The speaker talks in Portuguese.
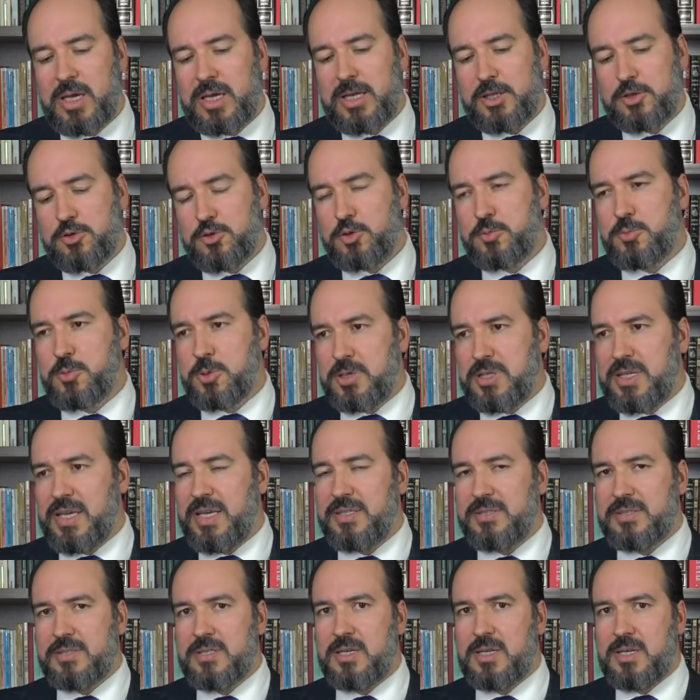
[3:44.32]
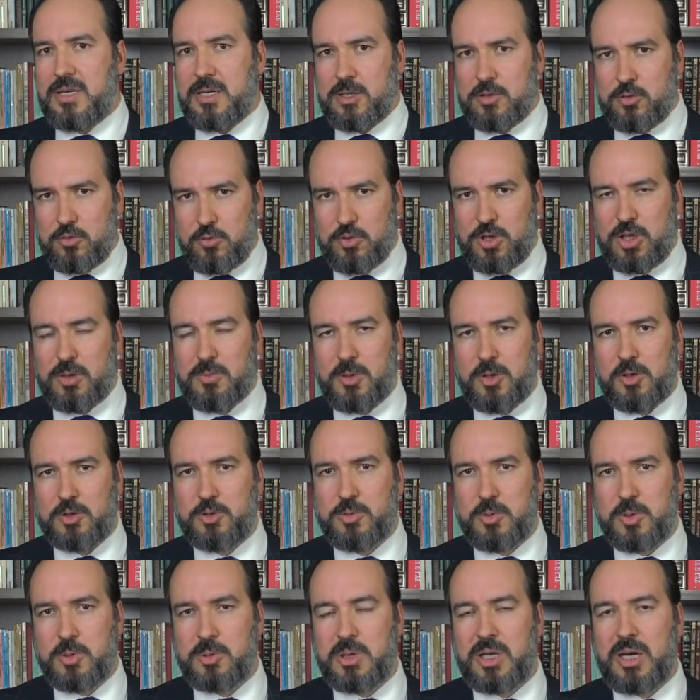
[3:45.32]
que a jurisprudência do Tribunal
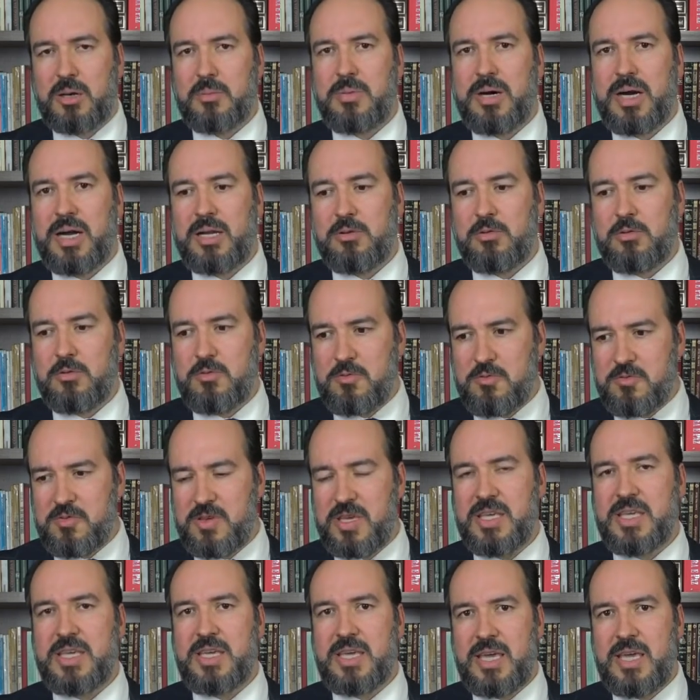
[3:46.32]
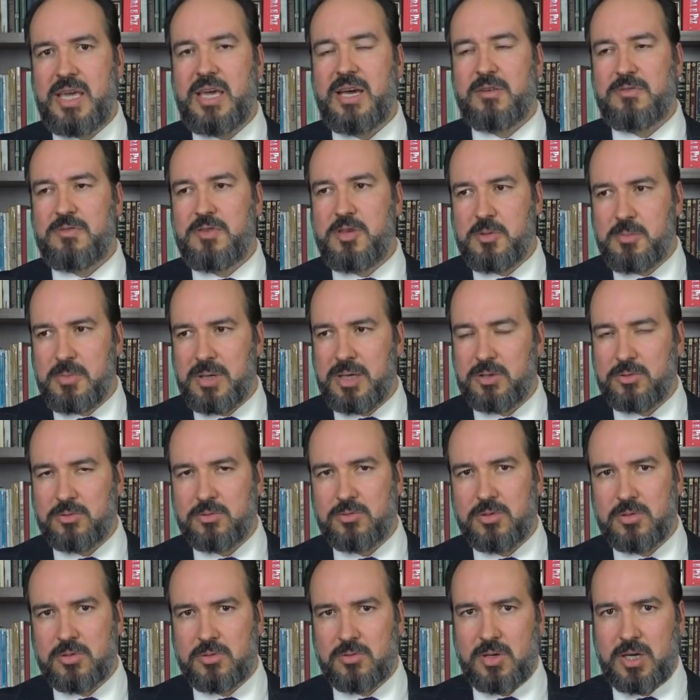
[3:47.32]
Superior do Trabalho vem reafirmando.
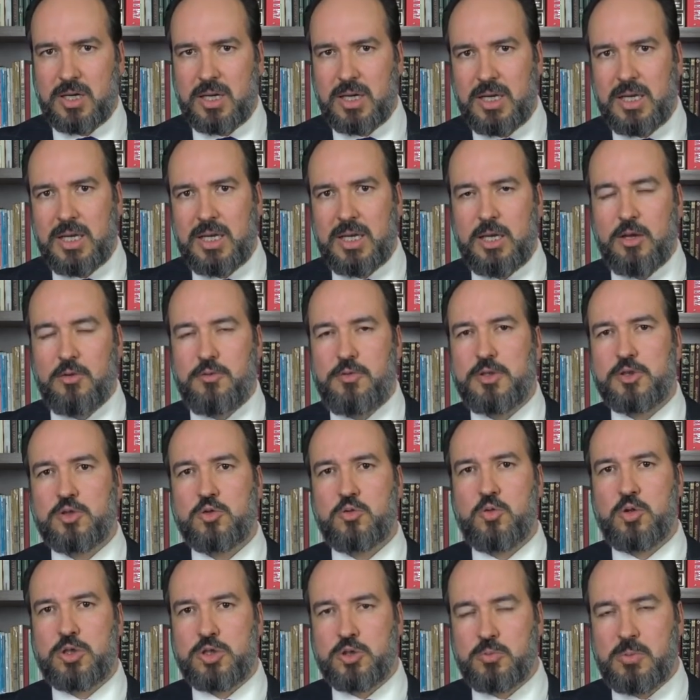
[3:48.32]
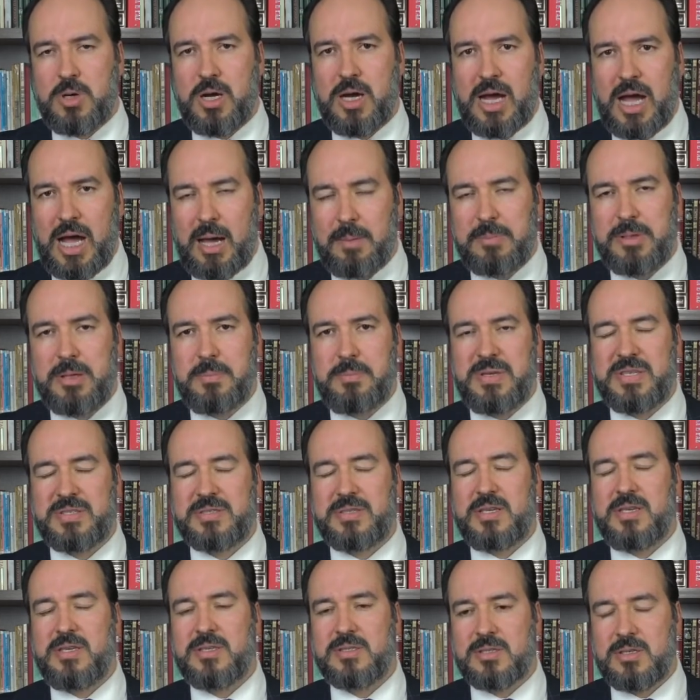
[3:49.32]
É? Eu fiz hoje uma rápida
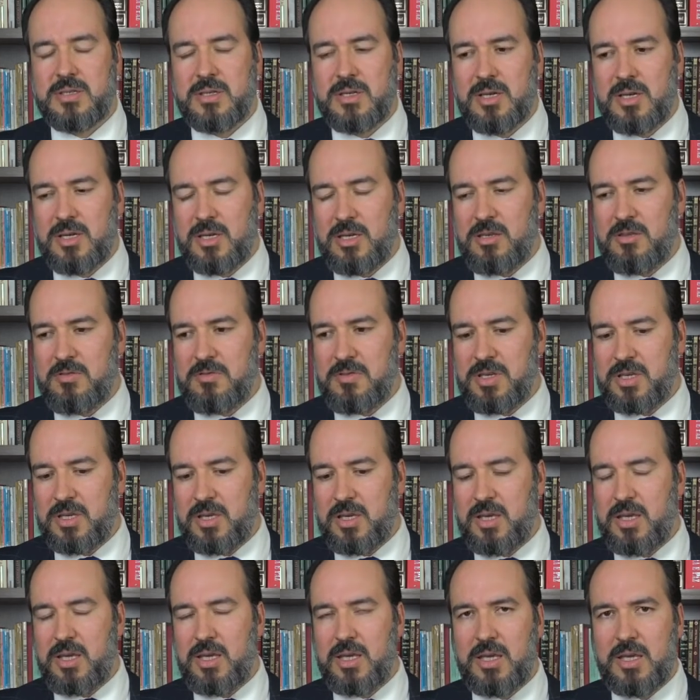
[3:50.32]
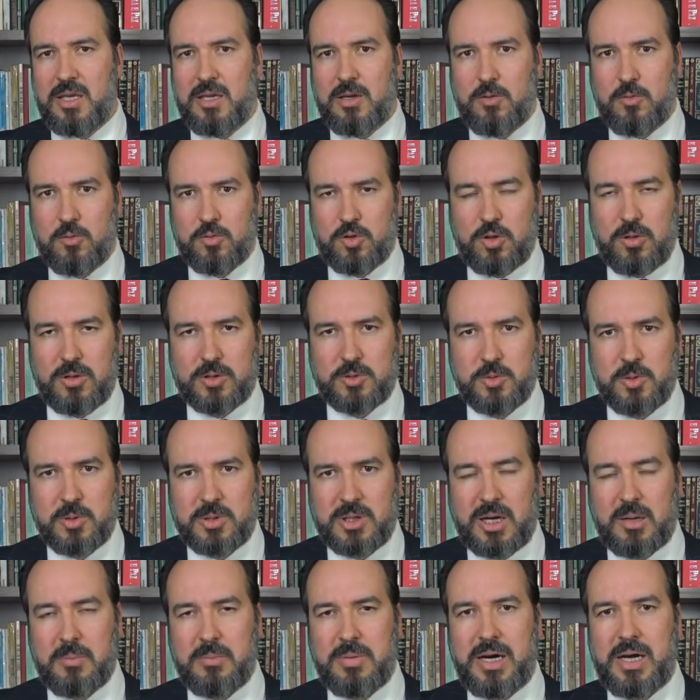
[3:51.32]
pesquisa e vi que o Tribunal Superior
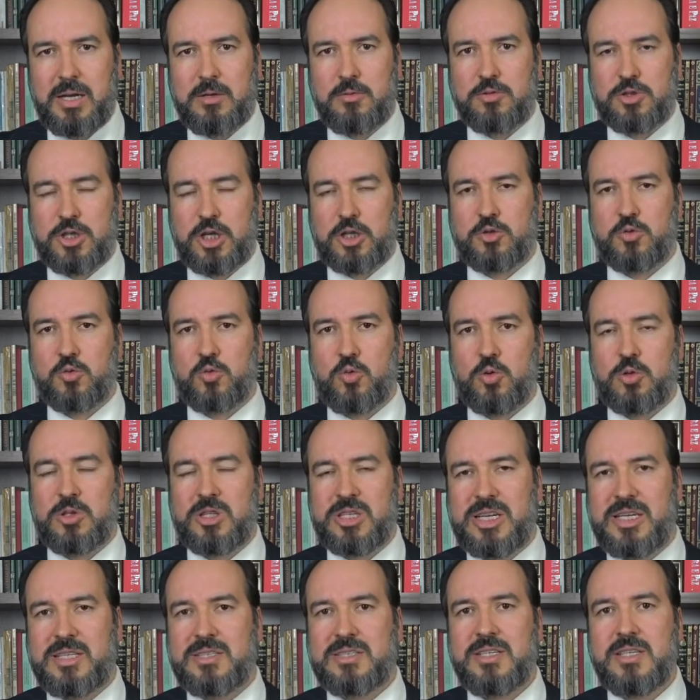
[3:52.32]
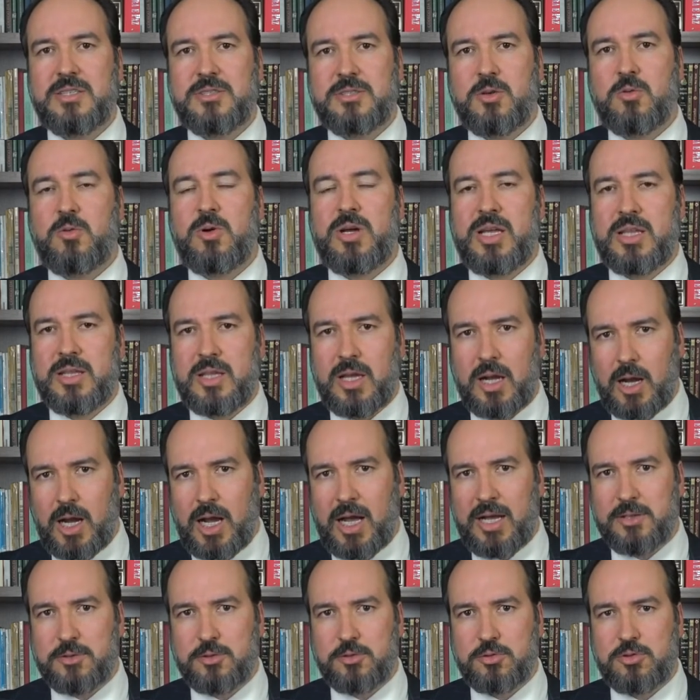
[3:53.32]
do Trabalho já julgou 340
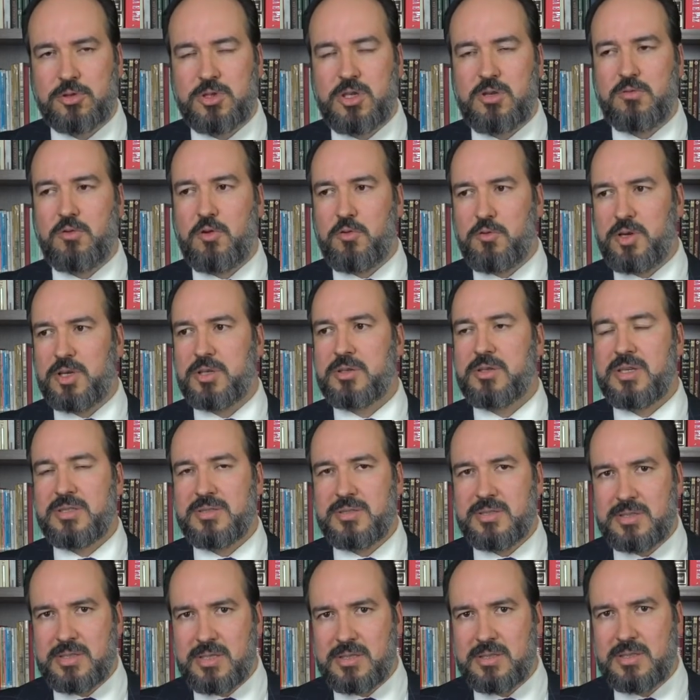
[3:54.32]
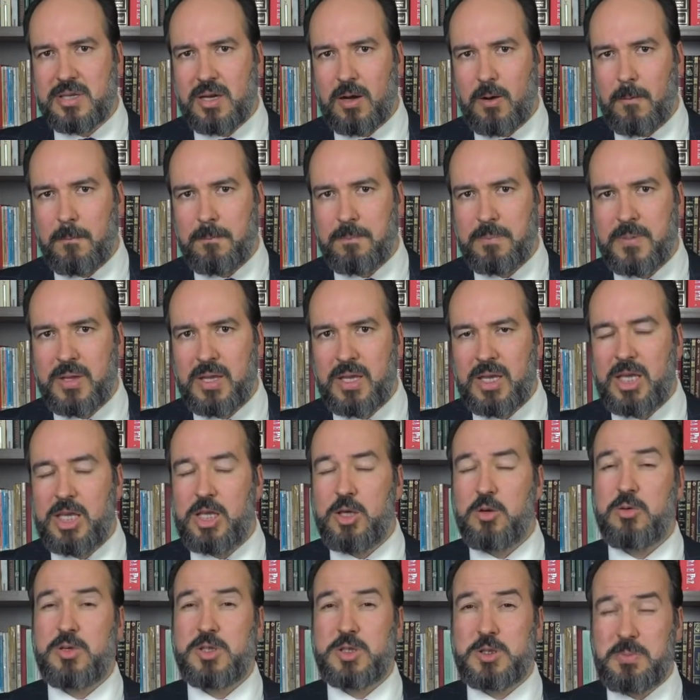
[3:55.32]
casos envolvendo dano existencial.
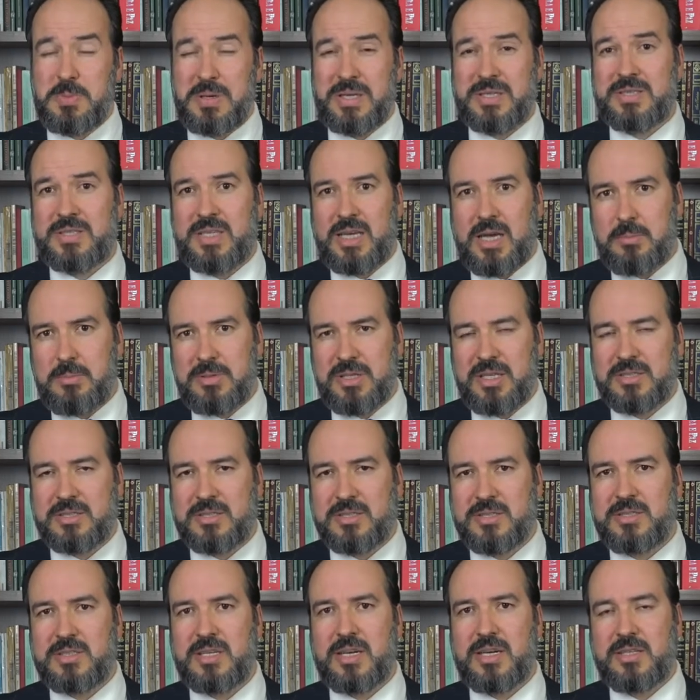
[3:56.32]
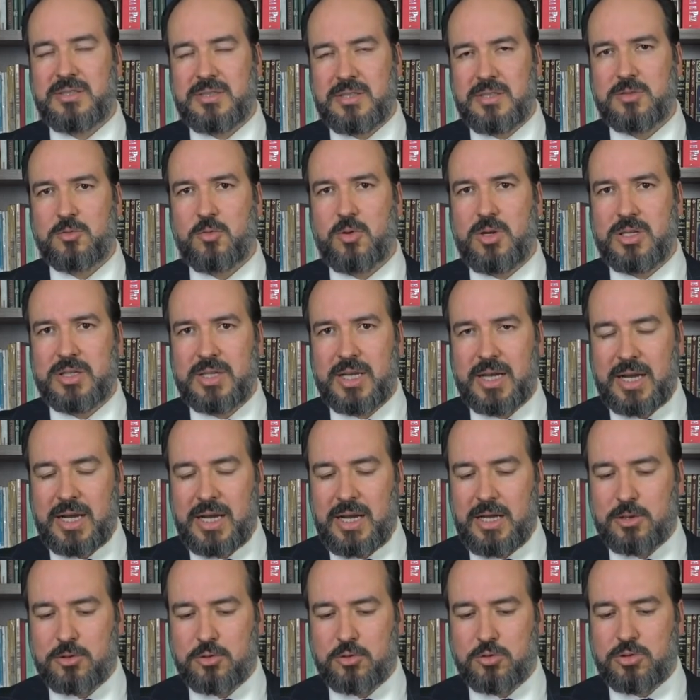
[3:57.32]
E o que se percebe desses 340
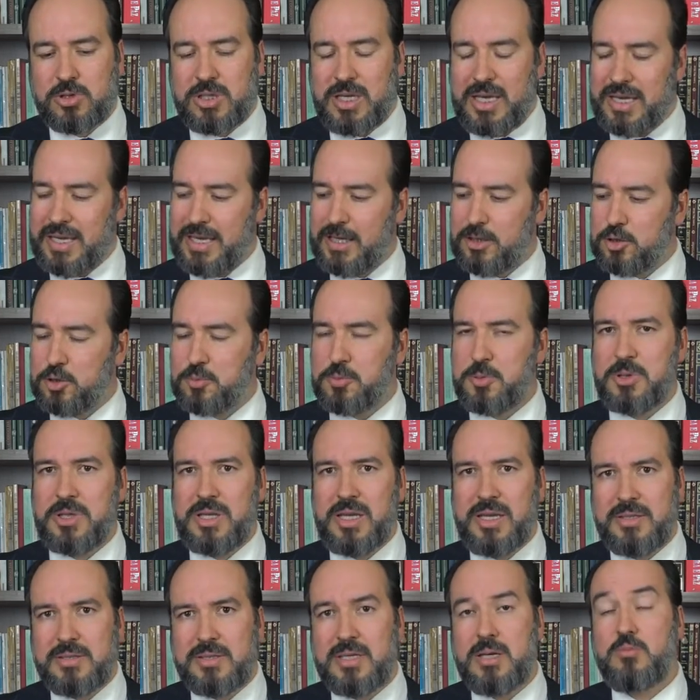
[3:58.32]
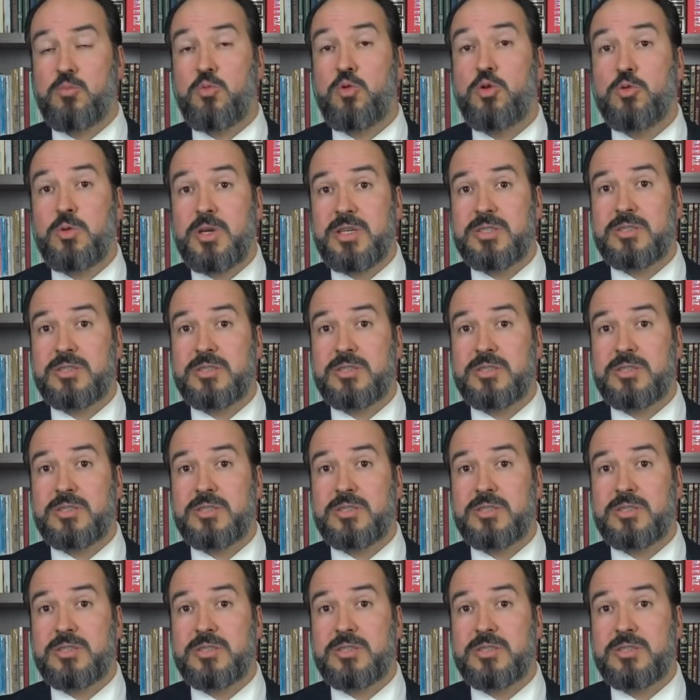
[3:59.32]
casos é que a jurisprudência é muito